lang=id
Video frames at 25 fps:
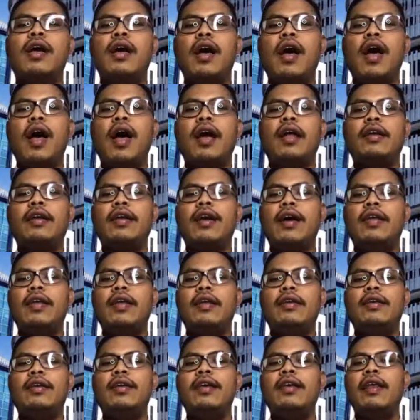ada
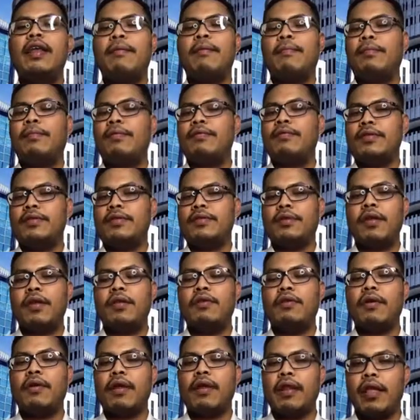di repository
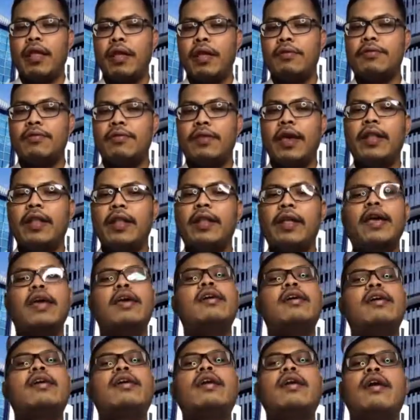jurnal
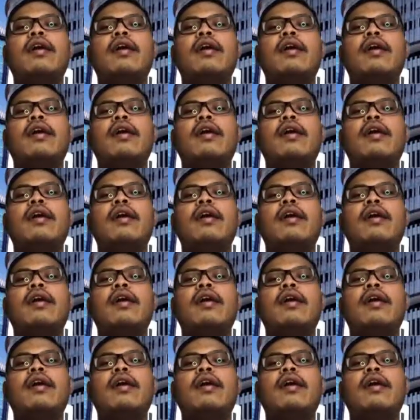UCLA.